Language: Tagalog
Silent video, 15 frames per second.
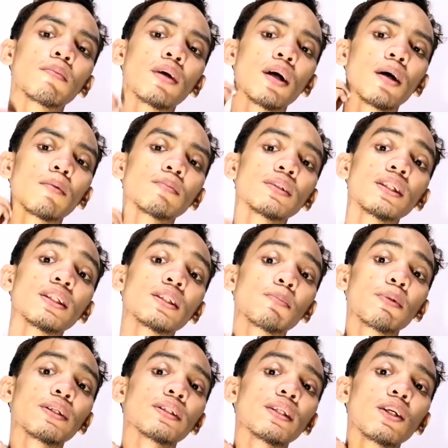um, since
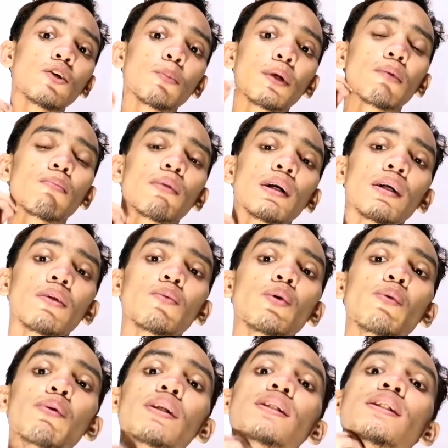first day ko pa naman,
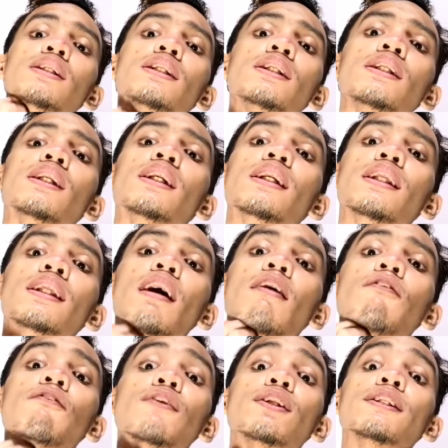we will see in
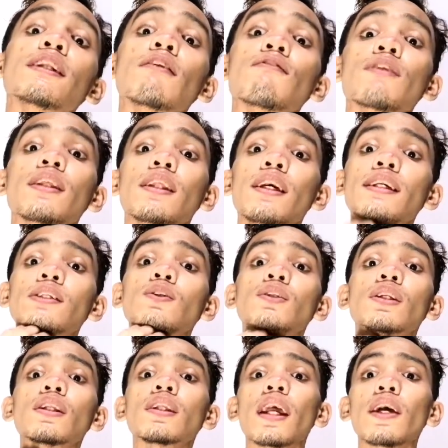after 7 days. So,
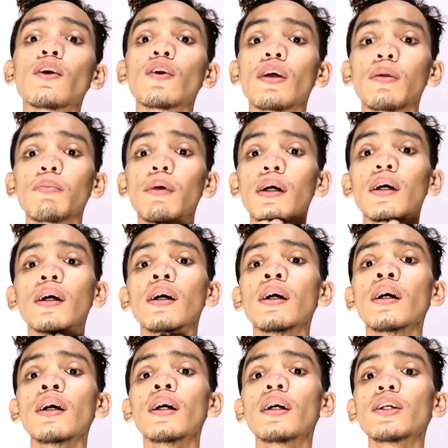try ko rin
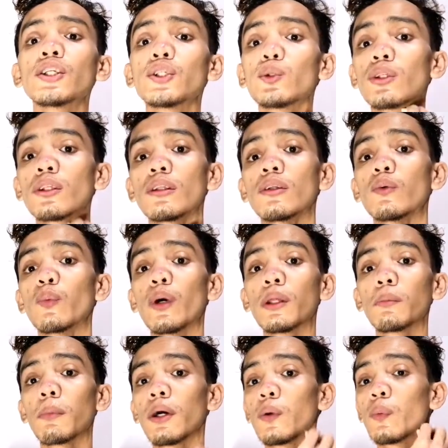mag-shoot
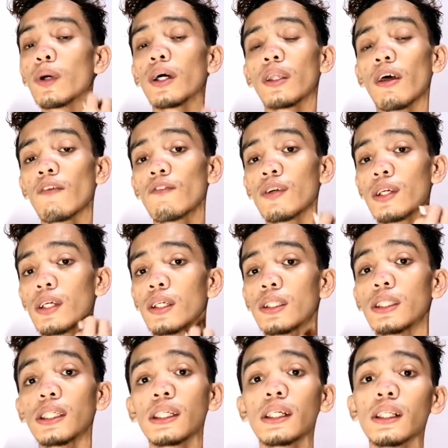one by one every
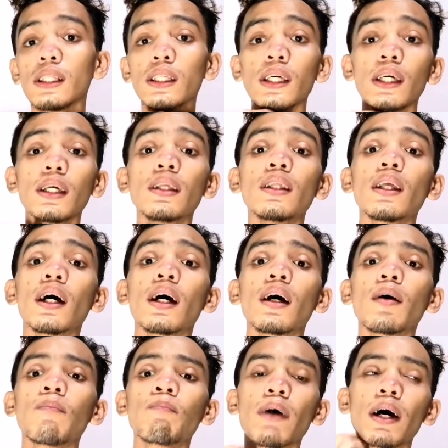single day ng
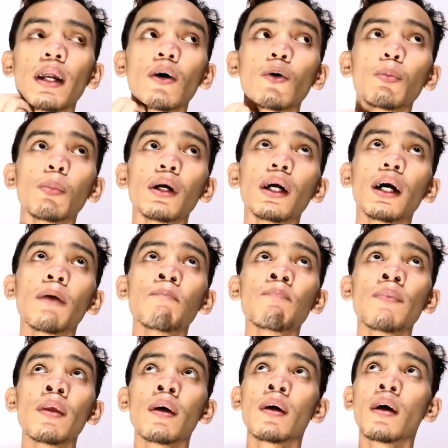parang kumbaga
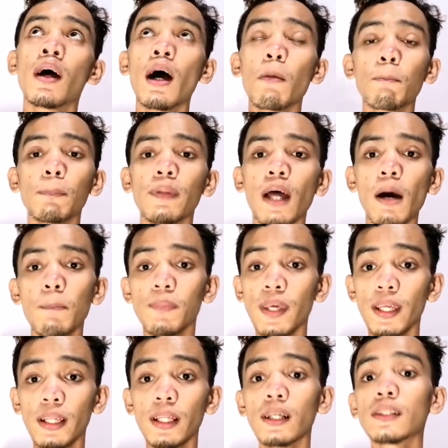up
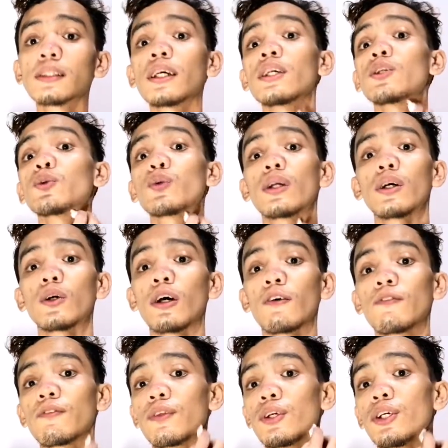update lang sa itsura ko
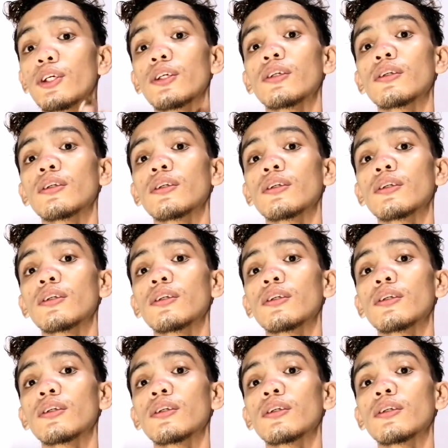after.